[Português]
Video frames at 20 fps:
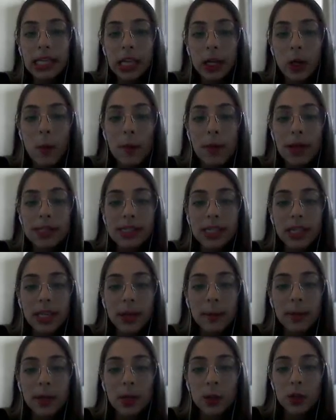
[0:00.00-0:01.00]
que começa aqui
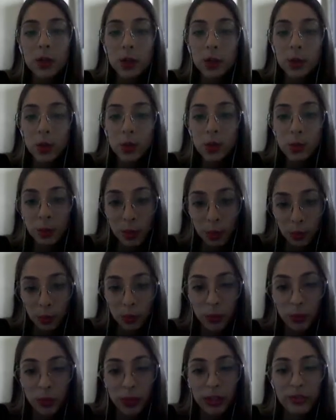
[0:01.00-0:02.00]
em Perodictus
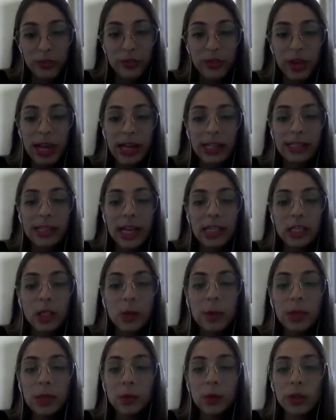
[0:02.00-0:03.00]
puto e vai até das
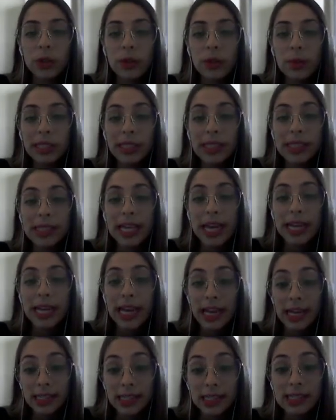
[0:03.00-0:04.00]

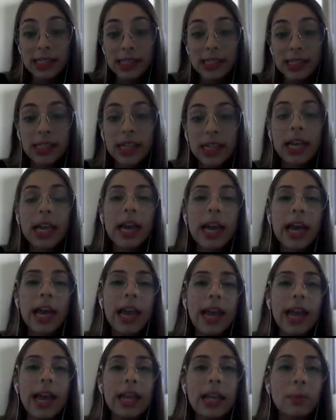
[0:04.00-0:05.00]
madascariensis,
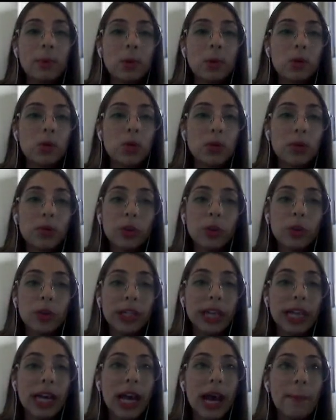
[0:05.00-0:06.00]
ele possui o valor
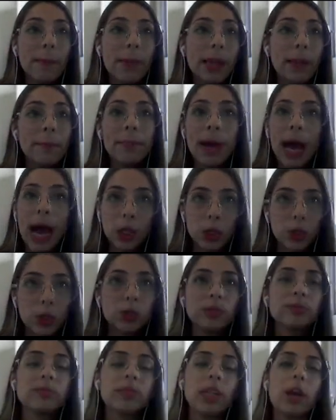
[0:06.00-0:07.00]
DK bem
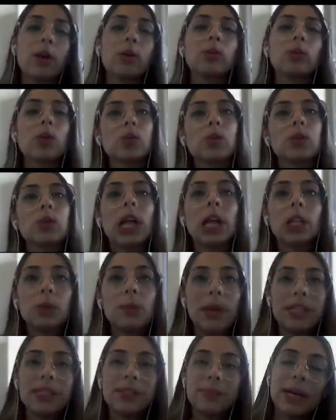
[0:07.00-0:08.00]
baixo, é o nosso clado
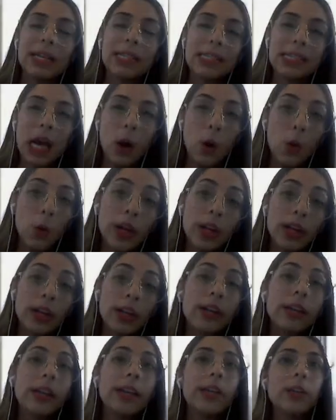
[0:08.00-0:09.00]
mais basal,
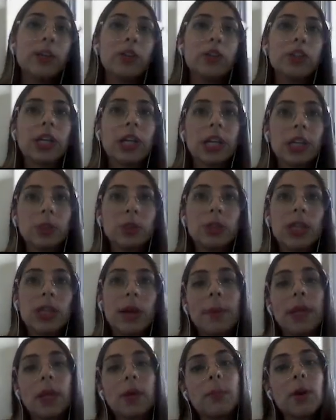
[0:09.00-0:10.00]
indicando
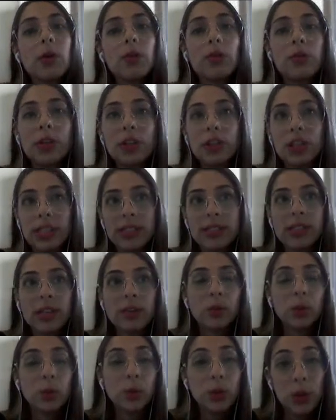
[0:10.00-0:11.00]
também uma convergência
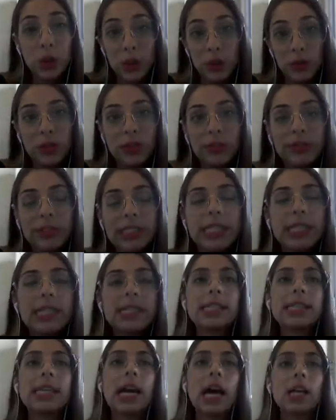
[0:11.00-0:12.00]
evolutiva.
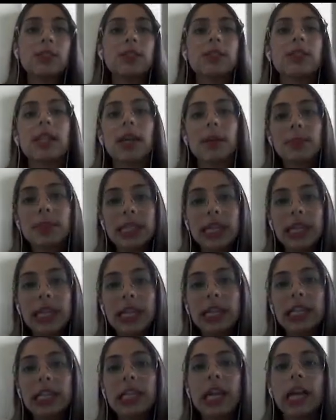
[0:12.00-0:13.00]
Nesse caso,
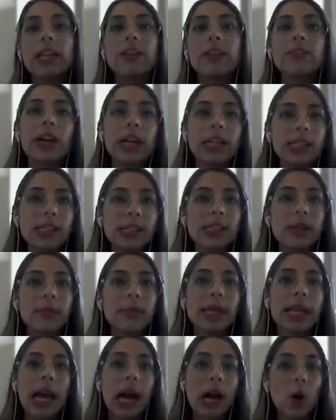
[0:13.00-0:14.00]
strepsirrhine, ele vai se
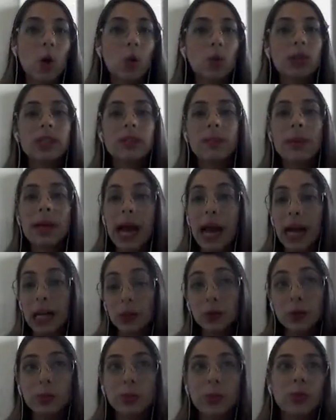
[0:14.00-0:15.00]
assemelhar com o
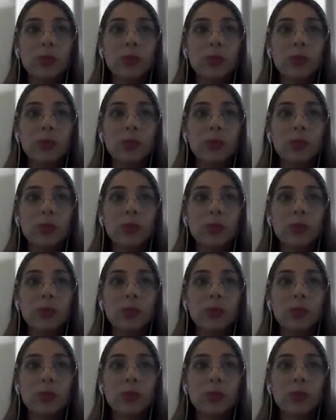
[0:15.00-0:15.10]
esperado por um